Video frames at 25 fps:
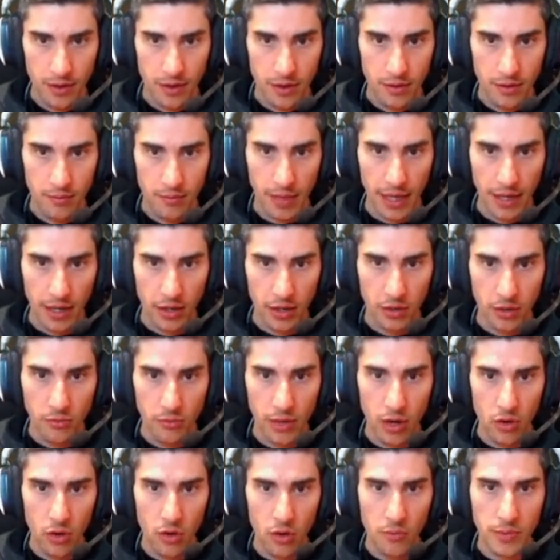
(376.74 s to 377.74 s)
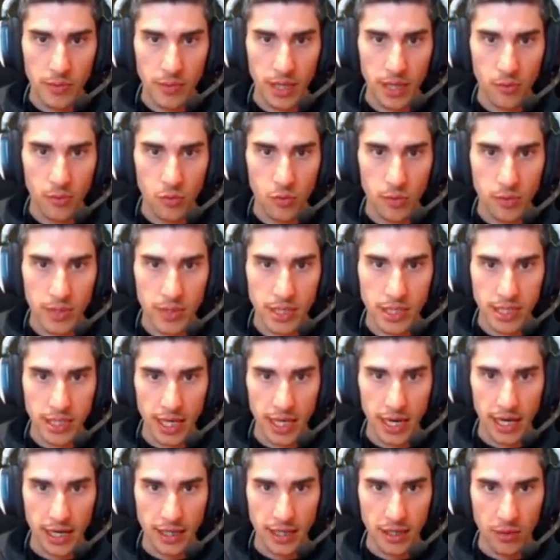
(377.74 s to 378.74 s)
Venga, aquí un mago viene muy bien desde la
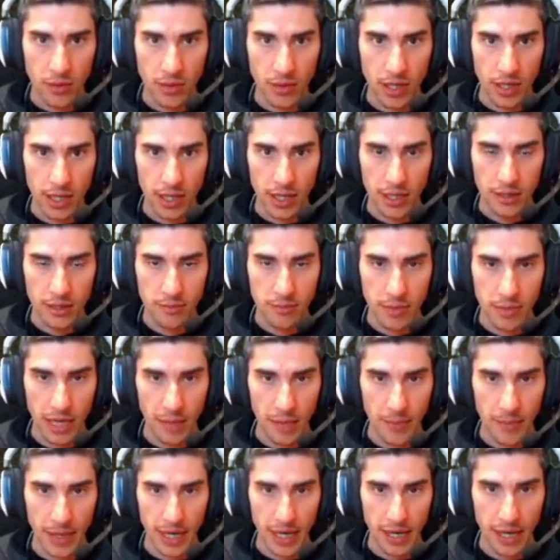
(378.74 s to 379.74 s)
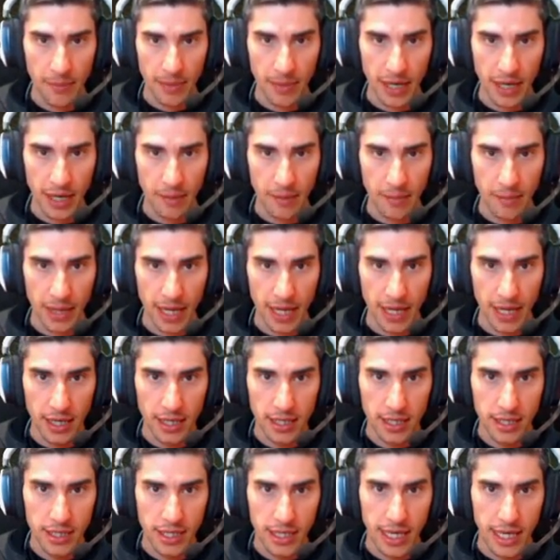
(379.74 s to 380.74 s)
retaguardia. Espera, espera, espera, espera.
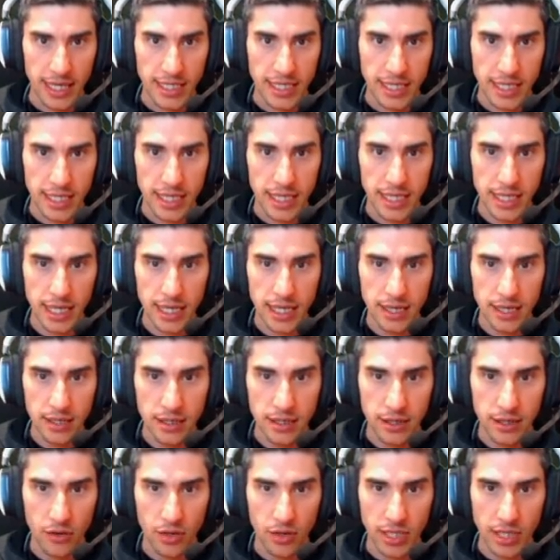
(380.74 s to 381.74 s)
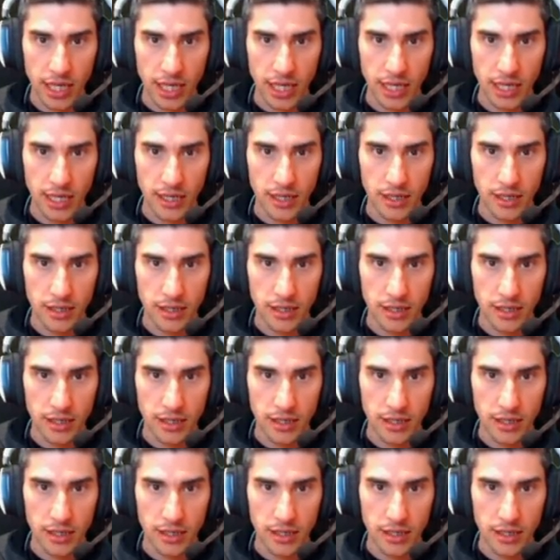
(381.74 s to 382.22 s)
esas es Giles? Creo que esas es Giles.